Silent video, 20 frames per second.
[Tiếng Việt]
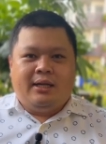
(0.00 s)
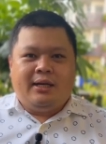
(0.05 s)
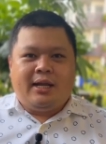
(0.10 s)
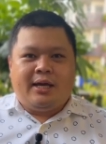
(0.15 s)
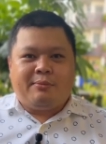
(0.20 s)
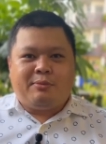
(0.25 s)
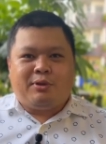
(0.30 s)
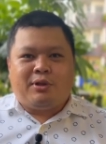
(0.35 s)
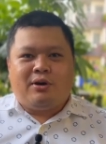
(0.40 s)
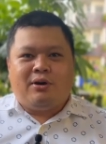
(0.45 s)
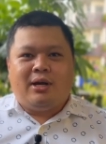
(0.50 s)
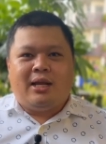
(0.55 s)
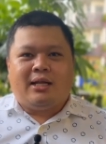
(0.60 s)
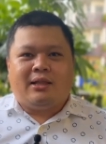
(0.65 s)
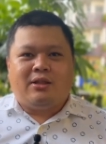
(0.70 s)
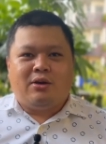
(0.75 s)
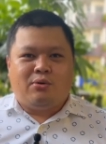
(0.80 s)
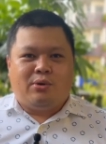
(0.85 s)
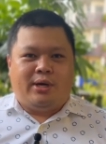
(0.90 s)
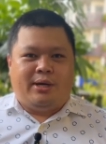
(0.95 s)
Đến nay của tôi
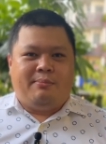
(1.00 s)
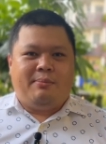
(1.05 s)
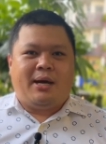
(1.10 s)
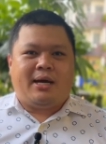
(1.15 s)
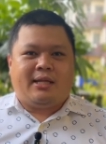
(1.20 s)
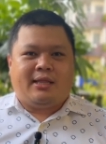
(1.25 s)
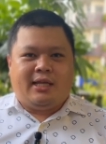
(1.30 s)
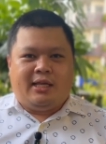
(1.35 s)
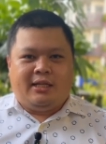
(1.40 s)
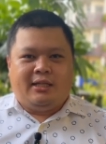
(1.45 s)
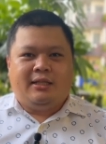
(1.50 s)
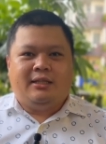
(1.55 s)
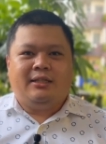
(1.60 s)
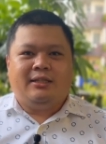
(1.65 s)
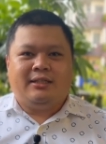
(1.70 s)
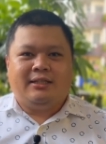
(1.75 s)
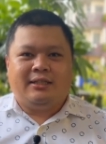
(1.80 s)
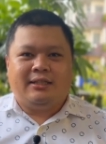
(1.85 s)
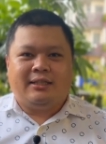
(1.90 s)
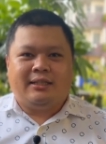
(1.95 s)
là Tôn Nguyễn Marketing
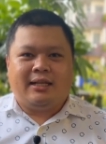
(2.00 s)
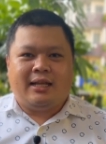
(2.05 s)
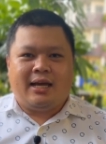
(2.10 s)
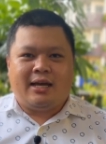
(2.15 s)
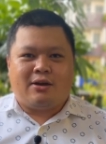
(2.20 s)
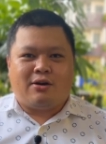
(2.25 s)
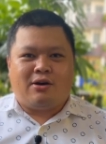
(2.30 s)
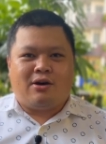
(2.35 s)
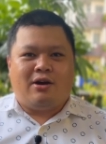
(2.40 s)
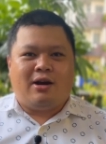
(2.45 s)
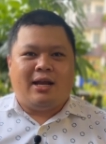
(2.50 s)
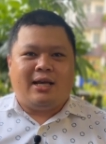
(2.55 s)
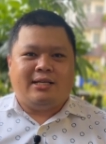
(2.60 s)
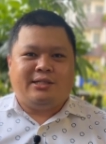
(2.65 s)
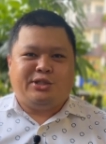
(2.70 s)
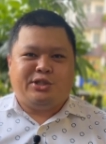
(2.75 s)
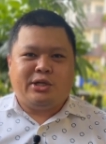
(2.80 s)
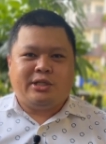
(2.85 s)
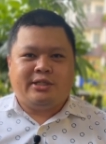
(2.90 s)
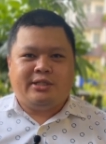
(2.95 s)
hay còn gọi là
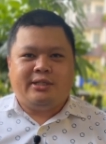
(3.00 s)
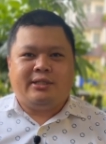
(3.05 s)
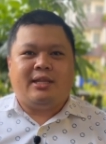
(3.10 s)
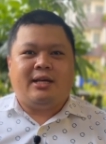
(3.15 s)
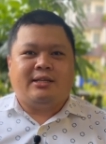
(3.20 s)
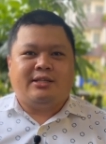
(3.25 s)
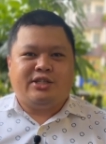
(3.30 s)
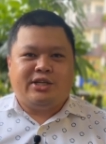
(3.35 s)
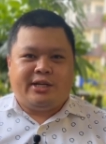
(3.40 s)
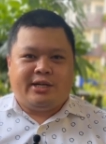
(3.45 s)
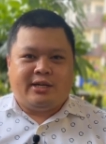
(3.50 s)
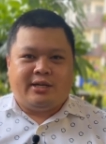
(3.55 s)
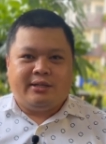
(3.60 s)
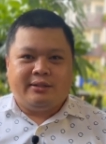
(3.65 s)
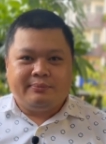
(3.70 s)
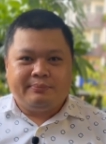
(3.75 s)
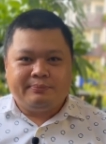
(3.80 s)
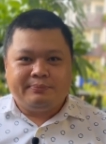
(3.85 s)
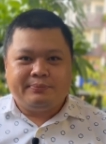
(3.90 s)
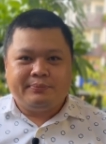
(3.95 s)
Justin Channel.
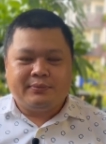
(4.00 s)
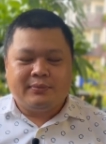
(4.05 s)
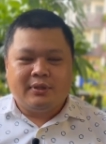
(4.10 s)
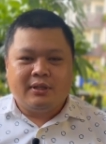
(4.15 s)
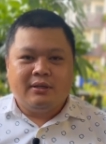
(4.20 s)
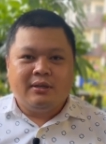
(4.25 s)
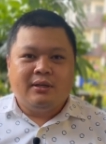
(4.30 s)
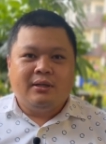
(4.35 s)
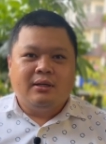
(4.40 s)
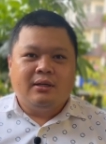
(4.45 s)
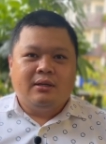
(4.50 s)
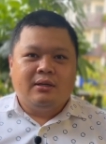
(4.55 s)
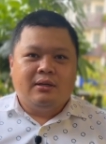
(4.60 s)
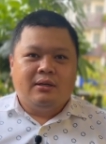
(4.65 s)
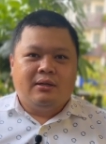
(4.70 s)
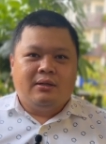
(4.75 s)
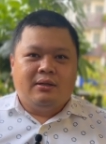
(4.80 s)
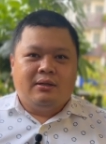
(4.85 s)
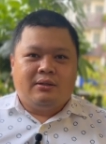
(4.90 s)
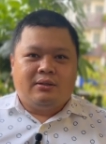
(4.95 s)

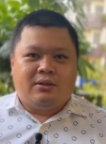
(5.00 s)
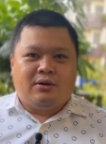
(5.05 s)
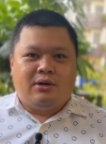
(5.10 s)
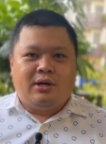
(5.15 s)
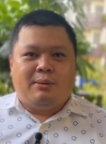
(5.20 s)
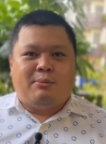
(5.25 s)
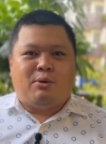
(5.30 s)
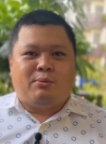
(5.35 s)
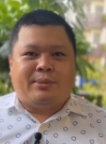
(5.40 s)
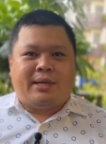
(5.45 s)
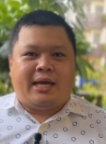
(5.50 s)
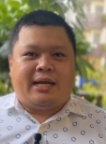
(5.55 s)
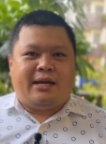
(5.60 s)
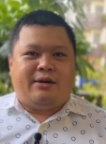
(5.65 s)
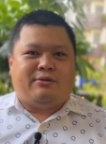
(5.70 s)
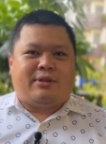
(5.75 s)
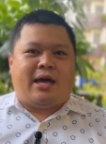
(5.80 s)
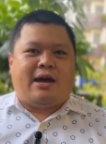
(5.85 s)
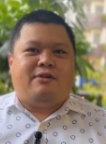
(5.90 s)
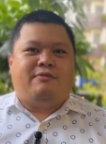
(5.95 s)
Tôi là một nhà
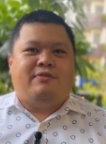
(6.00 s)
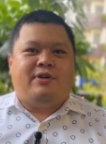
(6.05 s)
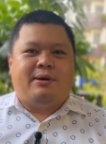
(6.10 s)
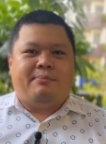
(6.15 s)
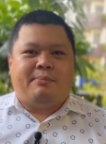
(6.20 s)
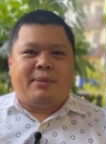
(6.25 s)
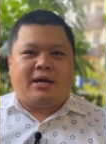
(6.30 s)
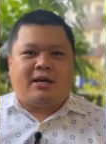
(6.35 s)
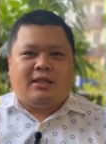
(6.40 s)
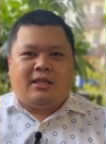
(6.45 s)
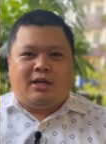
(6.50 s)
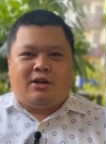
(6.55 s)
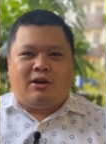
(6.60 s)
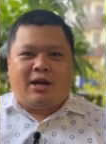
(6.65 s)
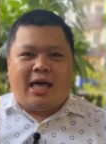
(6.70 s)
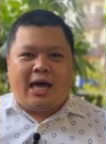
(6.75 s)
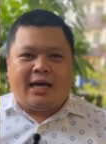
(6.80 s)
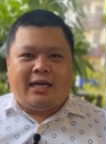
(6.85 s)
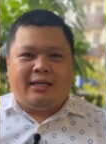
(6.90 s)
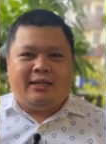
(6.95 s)
đào tạo về marketing
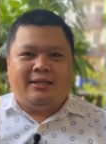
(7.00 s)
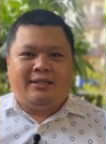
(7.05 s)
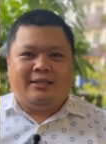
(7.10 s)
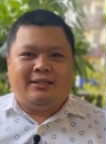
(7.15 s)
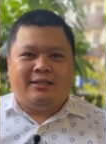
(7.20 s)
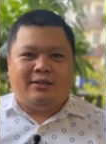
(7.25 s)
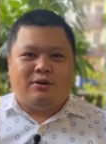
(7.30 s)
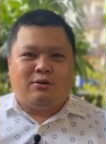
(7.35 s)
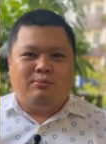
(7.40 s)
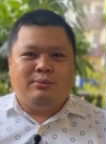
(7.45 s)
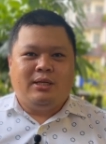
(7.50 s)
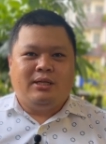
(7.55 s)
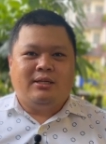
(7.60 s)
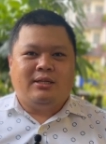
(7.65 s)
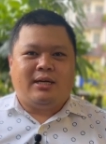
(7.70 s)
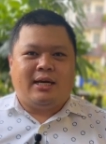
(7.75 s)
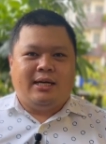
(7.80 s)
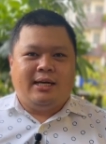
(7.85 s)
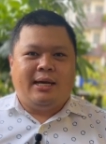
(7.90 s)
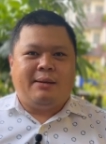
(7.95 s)
online cũng
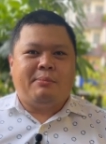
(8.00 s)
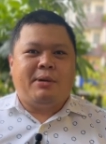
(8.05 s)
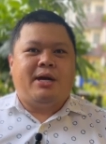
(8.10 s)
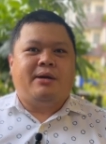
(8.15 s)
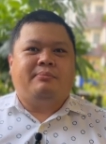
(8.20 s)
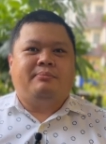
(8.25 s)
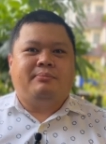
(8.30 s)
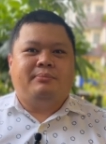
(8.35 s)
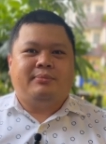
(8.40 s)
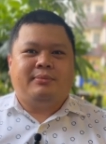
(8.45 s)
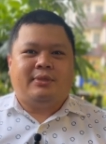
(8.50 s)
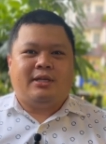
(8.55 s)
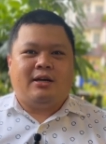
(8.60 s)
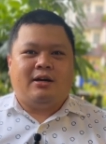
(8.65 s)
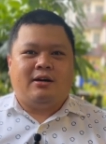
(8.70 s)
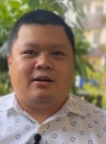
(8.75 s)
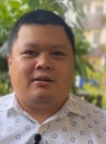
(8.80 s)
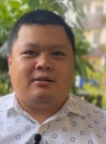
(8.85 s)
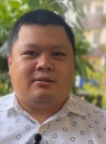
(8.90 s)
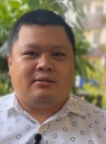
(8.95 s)
như kỹ năng mềm
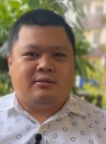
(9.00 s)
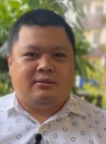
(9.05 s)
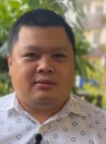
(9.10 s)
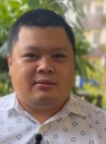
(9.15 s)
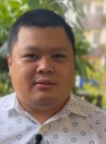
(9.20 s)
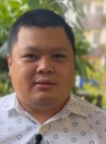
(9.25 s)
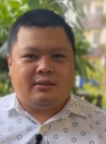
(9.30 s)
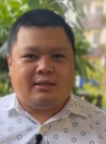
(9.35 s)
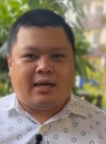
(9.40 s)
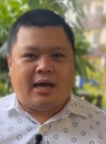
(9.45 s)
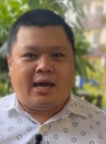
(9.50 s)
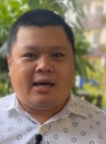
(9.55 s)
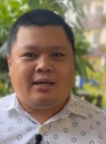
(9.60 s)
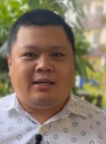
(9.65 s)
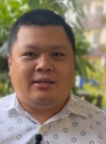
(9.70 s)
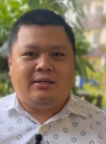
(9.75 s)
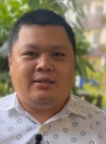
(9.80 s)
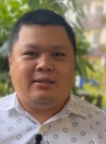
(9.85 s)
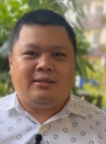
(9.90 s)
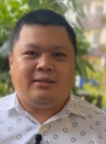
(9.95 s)
cho các
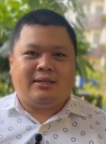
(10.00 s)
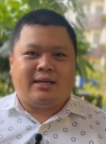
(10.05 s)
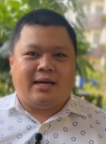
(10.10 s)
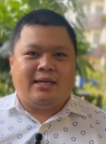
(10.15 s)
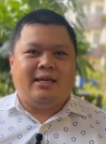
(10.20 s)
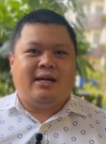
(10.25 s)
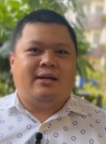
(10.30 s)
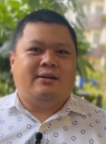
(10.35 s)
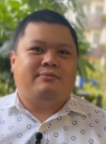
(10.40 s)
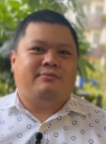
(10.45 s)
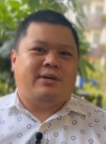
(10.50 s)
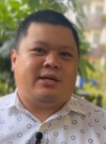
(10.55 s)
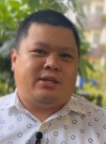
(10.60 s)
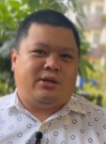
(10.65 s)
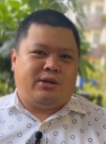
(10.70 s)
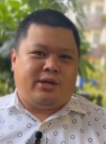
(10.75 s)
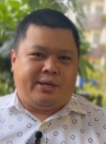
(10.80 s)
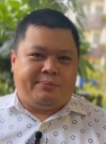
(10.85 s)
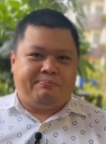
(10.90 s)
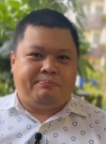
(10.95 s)
cá nhân và
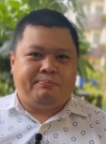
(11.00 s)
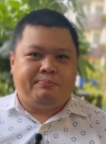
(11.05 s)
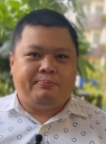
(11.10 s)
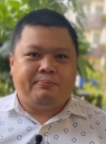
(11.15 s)
doanh nghiệp.